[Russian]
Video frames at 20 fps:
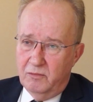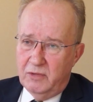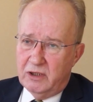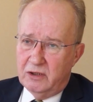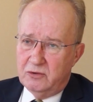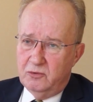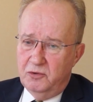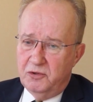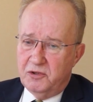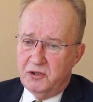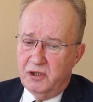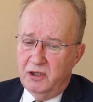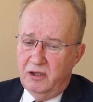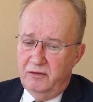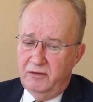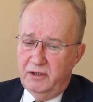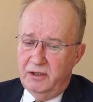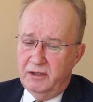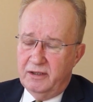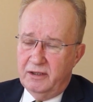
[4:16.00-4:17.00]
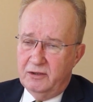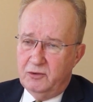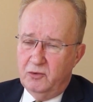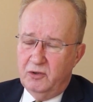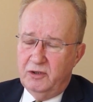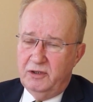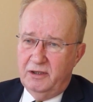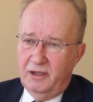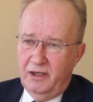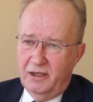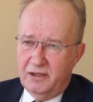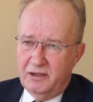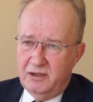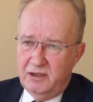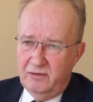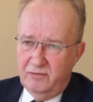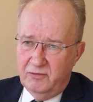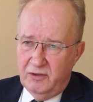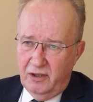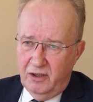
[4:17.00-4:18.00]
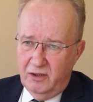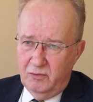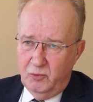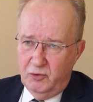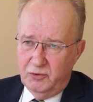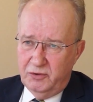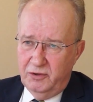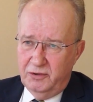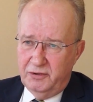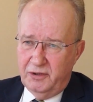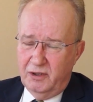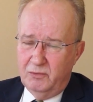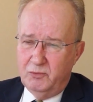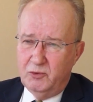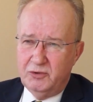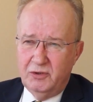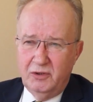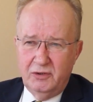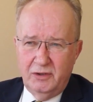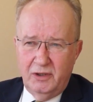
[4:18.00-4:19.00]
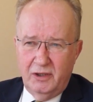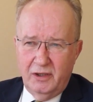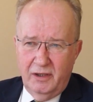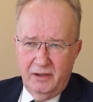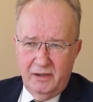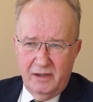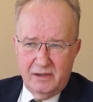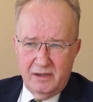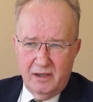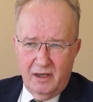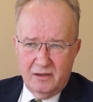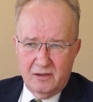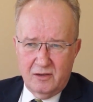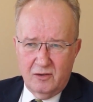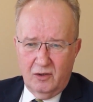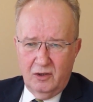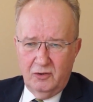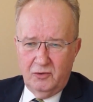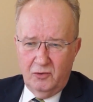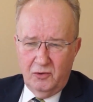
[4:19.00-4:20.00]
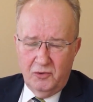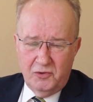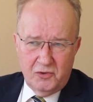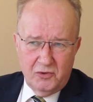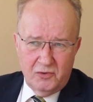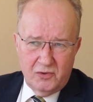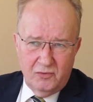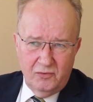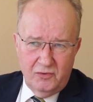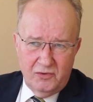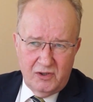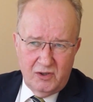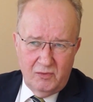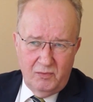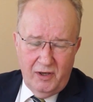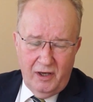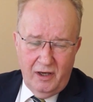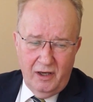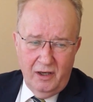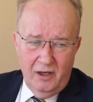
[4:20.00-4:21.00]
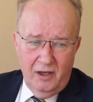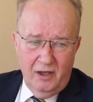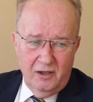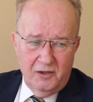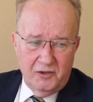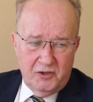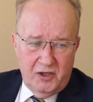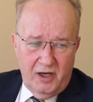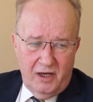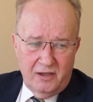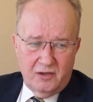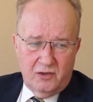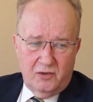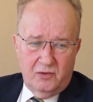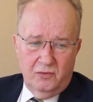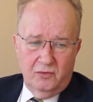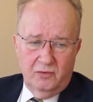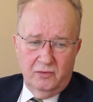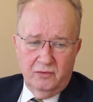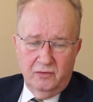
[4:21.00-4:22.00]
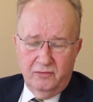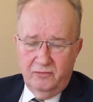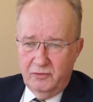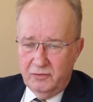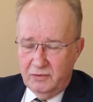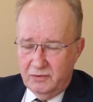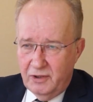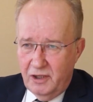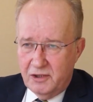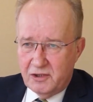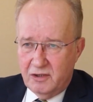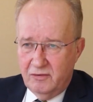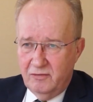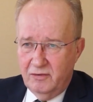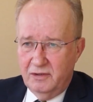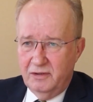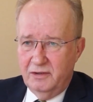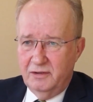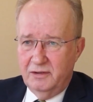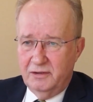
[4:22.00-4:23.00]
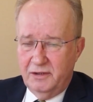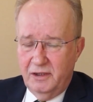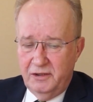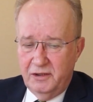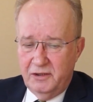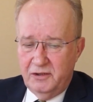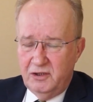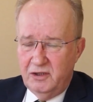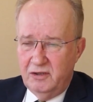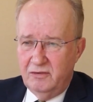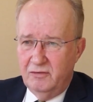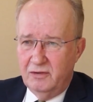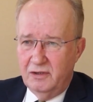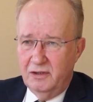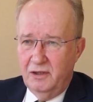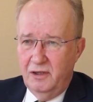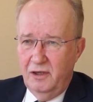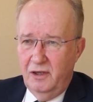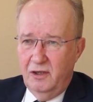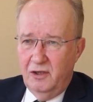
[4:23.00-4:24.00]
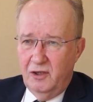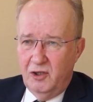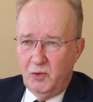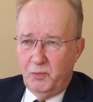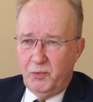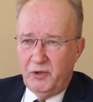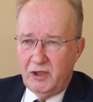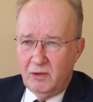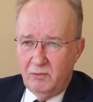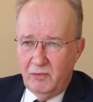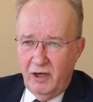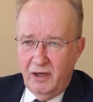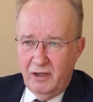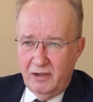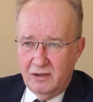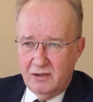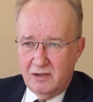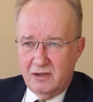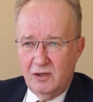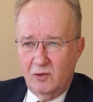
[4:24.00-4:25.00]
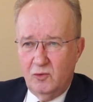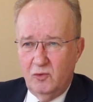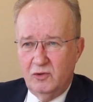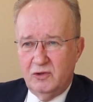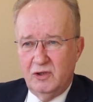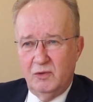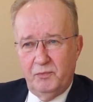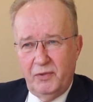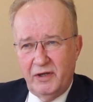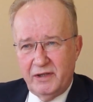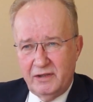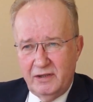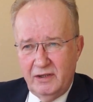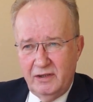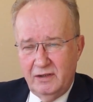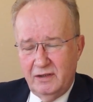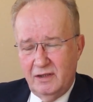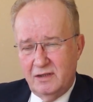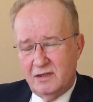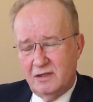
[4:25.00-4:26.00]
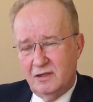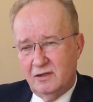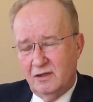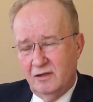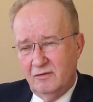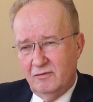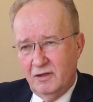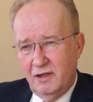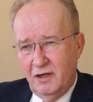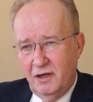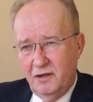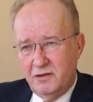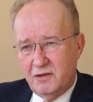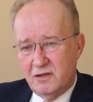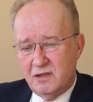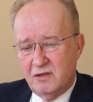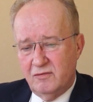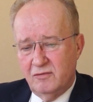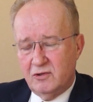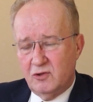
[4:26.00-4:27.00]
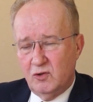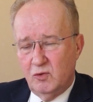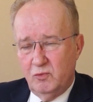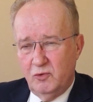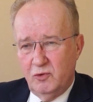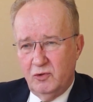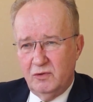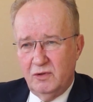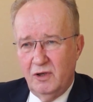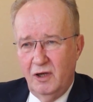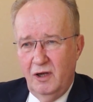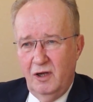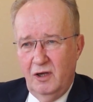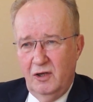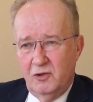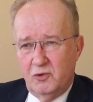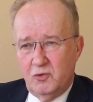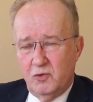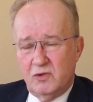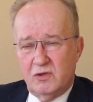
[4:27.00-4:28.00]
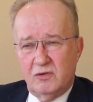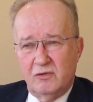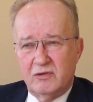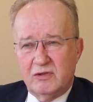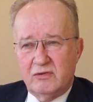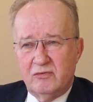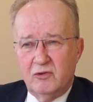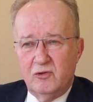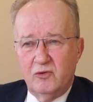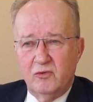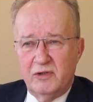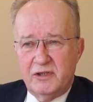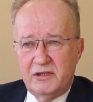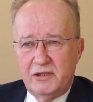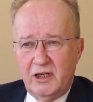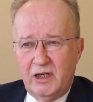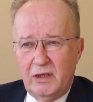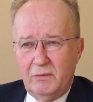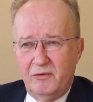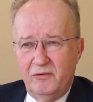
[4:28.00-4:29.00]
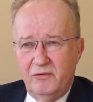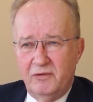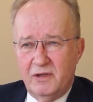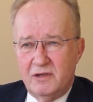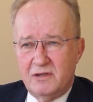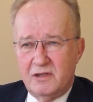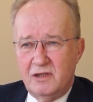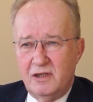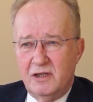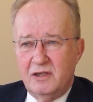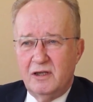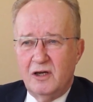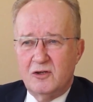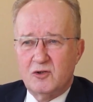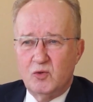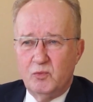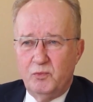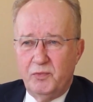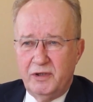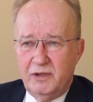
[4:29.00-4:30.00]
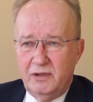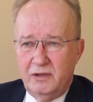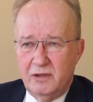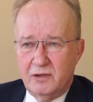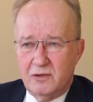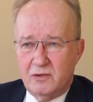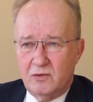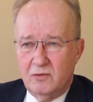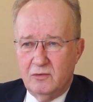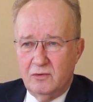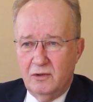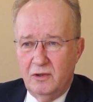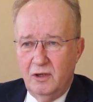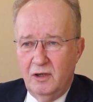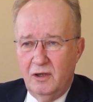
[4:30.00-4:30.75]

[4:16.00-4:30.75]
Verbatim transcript: Молодой человек, который активно работает, работает на организацию, который чувствует себя частью нашего коллектива и понимает законы партийности, товарищества, чтобы он чувствовал свою востребованность и нашу поддержку.